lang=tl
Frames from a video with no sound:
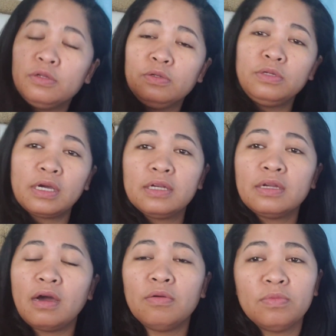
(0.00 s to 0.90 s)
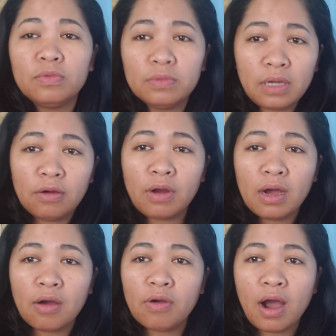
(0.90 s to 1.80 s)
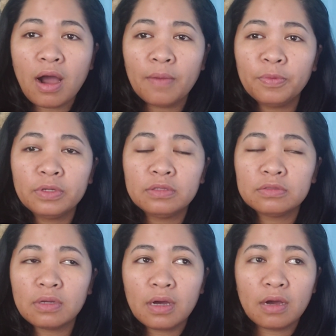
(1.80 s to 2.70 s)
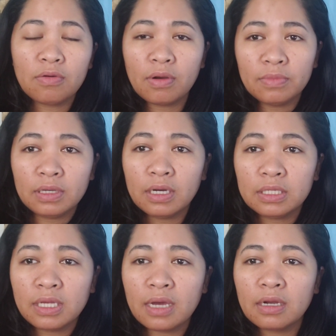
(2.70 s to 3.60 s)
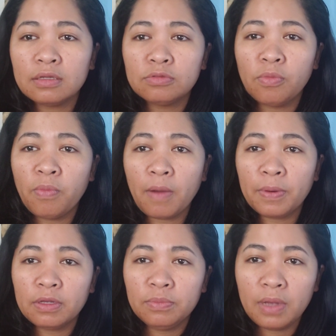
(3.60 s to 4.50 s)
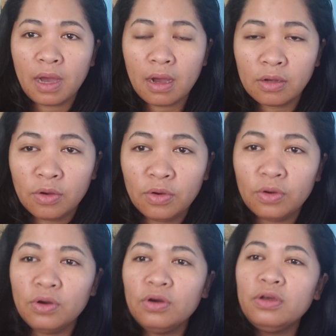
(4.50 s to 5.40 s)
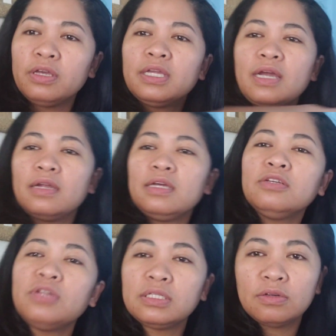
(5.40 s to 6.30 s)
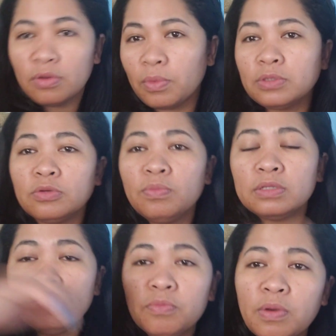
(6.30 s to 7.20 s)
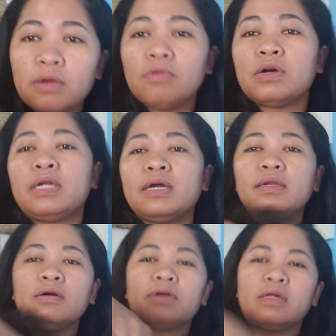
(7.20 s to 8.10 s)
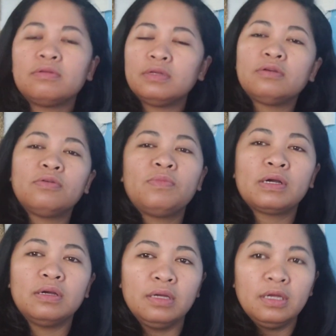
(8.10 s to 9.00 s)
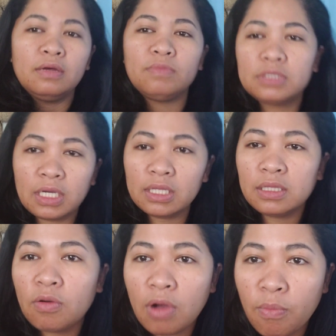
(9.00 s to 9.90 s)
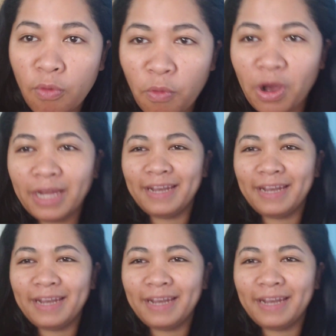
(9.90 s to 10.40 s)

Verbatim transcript: dagan lakaw-lakaw gahapon dito sa akong amiga niya nagzumba pag yun may agoy kinahanglan gyud ay siguro mag-zumba-zumba ko kada adlaw kay di ko mag magsakit ni akong kabukugan